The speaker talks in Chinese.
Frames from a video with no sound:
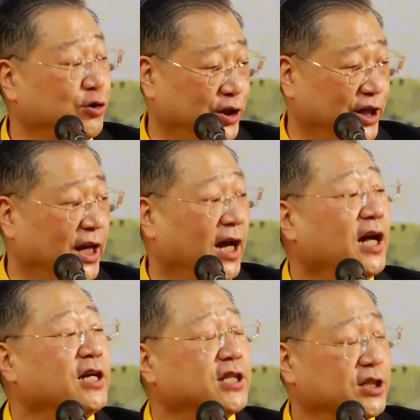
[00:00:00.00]
你，
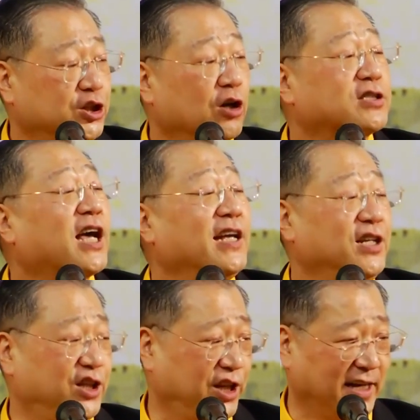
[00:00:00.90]
像小菜一
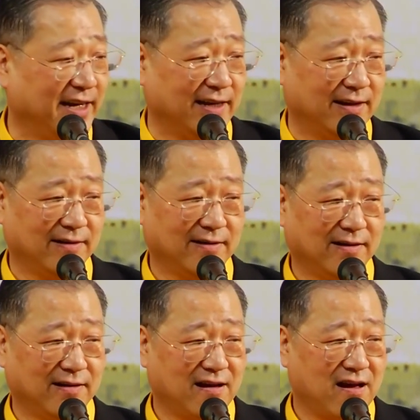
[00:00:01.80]
碟。
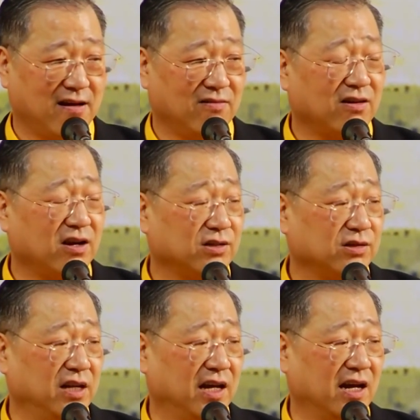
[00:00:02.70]
我告诉
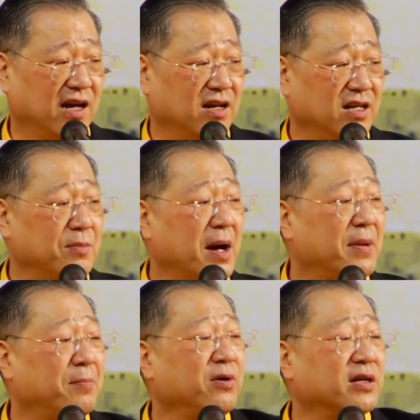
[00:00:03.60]
你，你妈妈
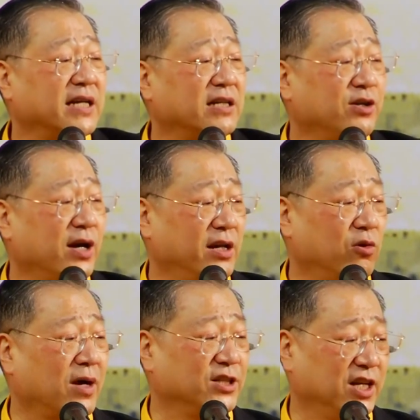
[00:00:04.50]
不要在医院里
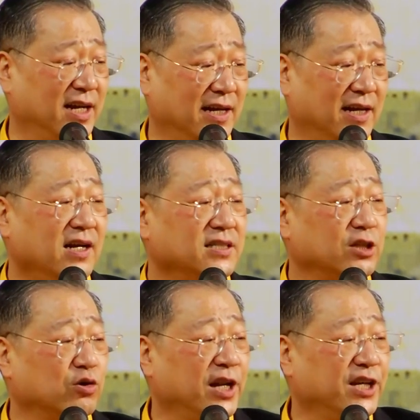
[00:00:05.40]
花钱了，这
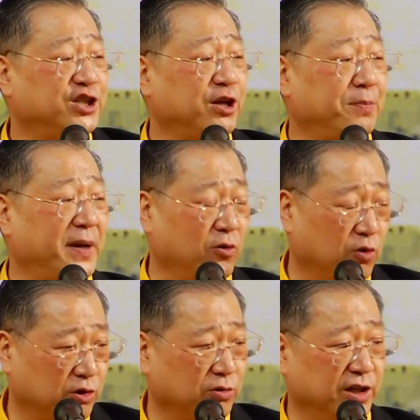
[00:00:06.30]
种灵性病我
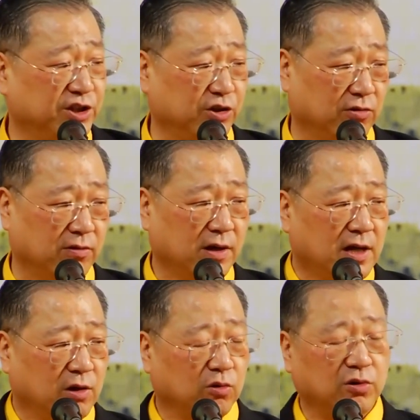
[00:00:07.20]
都能救。
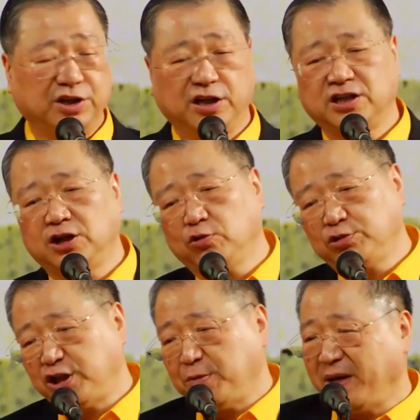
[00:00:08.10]
如果你是肉
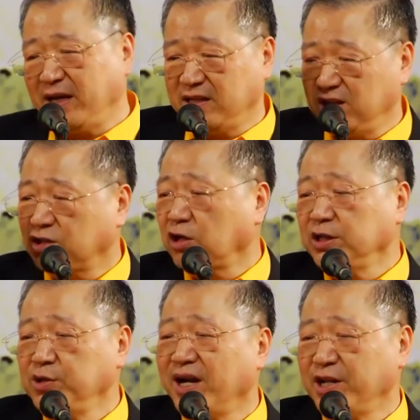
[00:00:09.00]
体病，你要到医
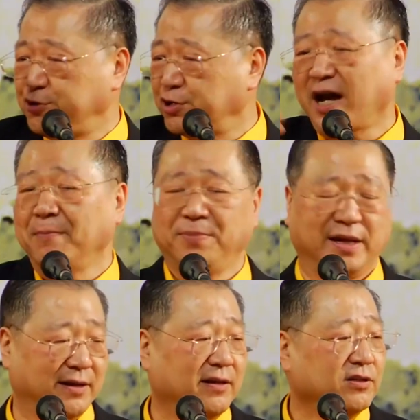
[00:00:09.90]
院里去看病，
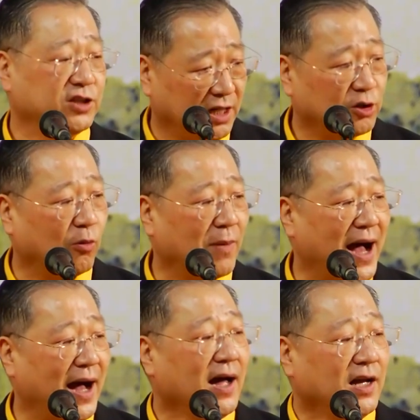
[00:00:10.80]
听得懂
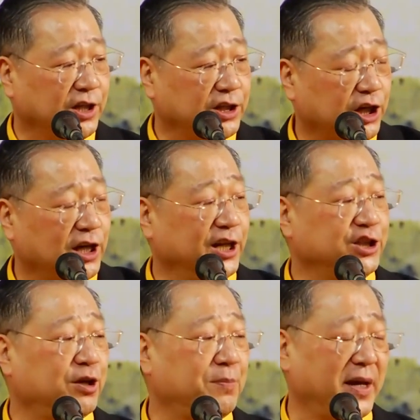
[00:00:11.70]
吗？你这个灵
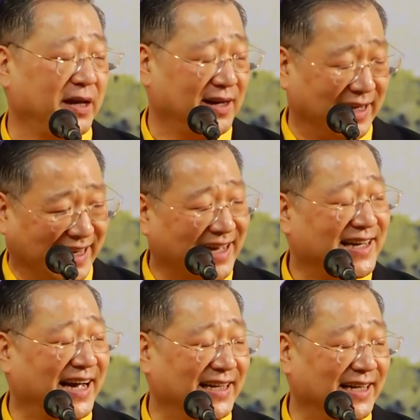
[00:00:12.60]
性病很难
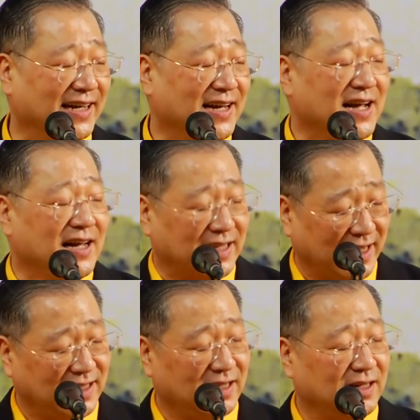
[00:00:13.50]
看的。台
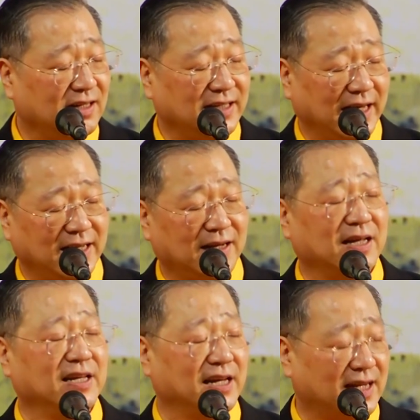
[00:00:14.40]
长爷爷给
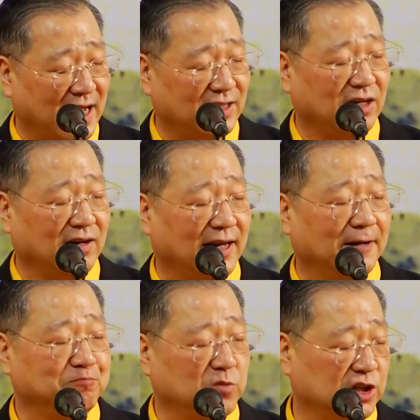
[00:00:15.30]
你看到了，
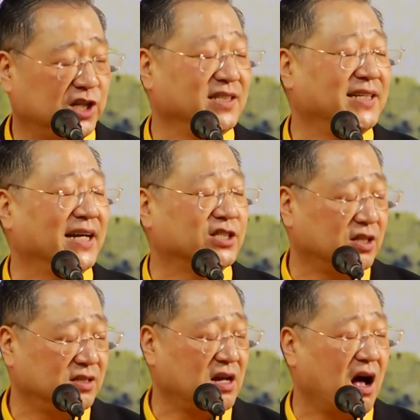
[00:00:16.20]
你现在
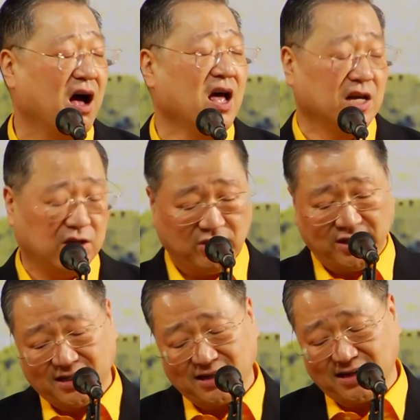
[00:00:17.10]
身上有一
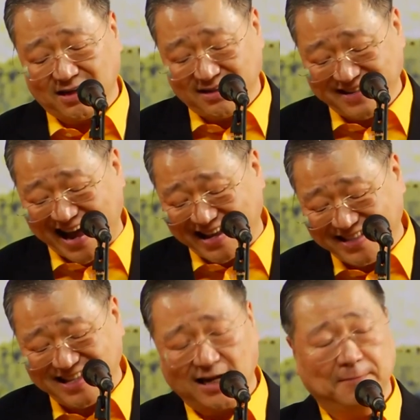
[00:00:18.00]
个男
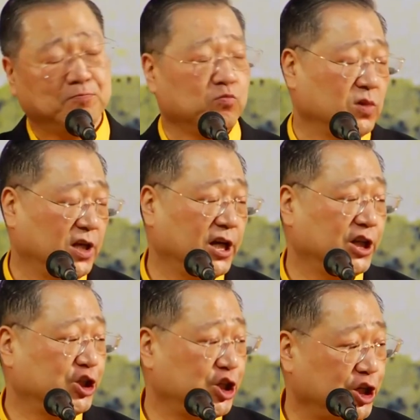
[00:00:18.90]
的，一个
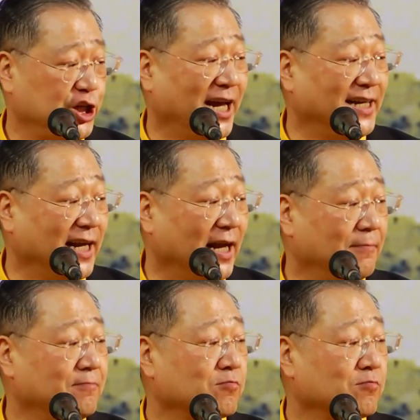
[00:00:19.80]
青年人。